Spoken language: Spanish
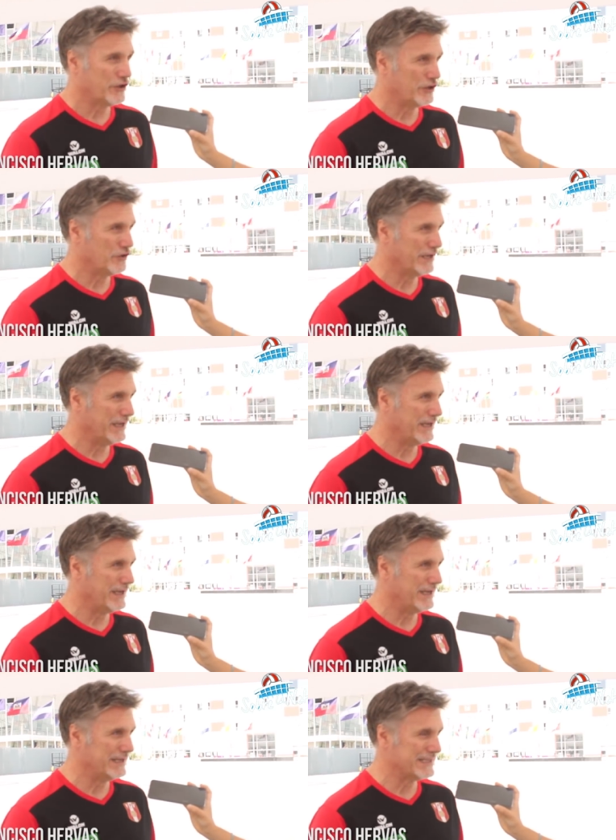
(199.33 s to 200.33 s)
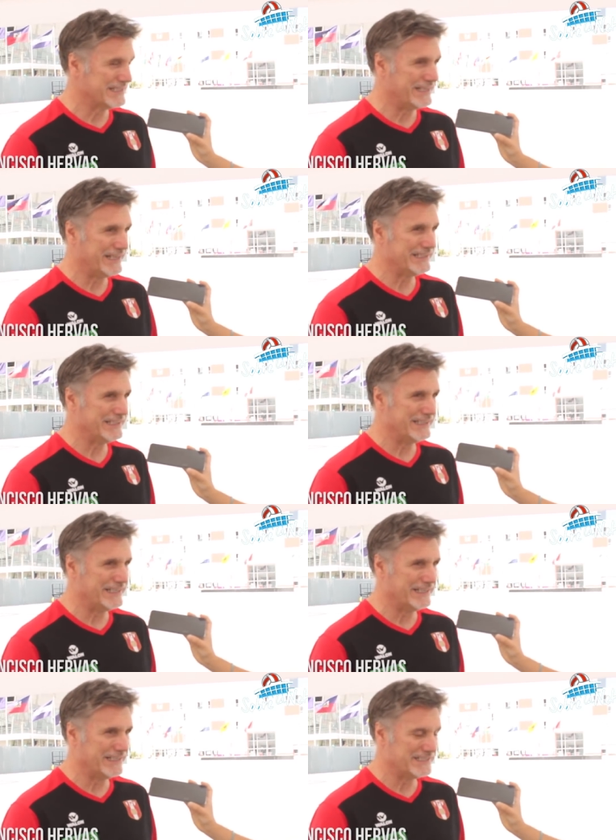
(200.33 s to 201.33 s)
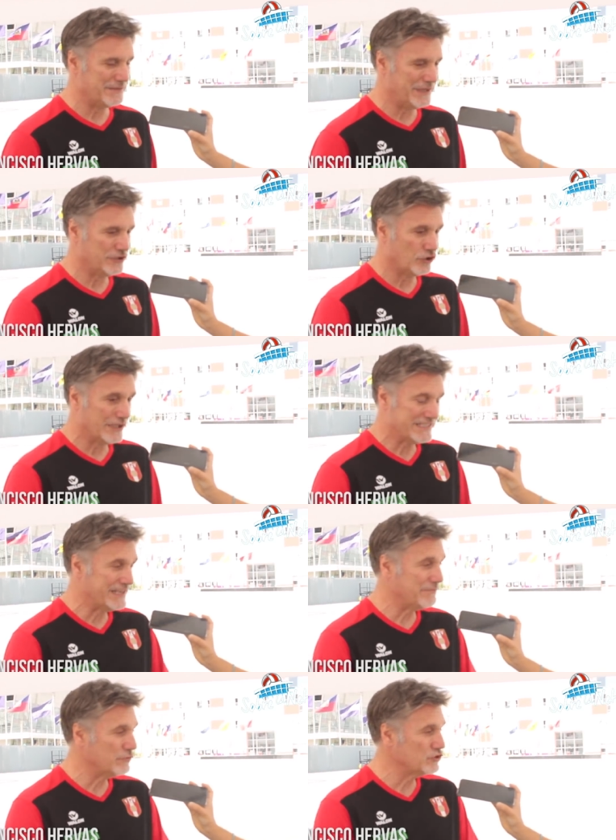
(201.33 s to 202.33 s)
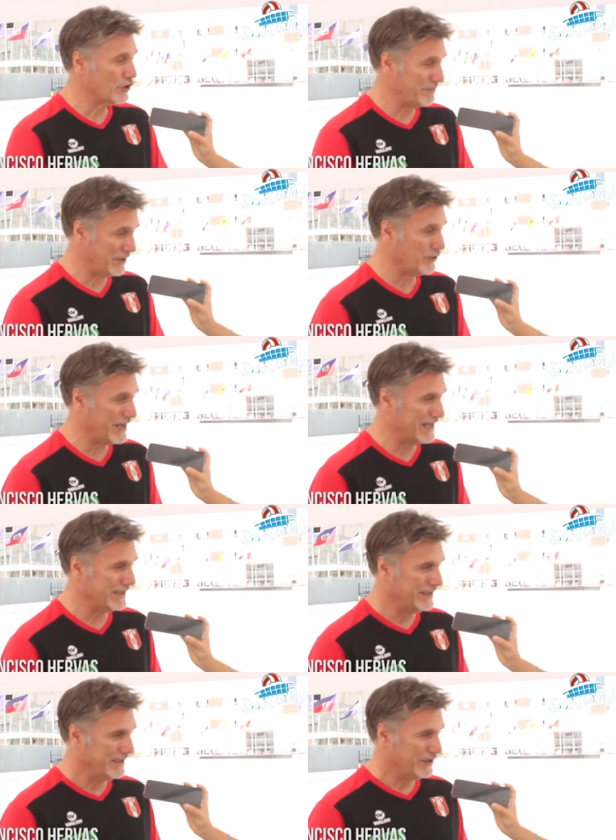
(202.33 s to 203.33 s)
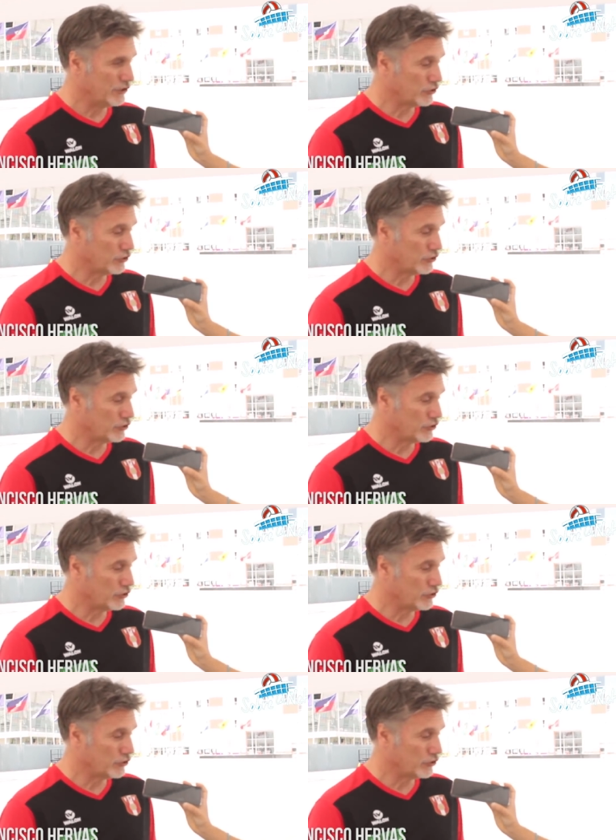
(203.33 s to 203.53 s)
Yo creo que ellas tienen que entender que si bien todas tienen mucho que mejorar,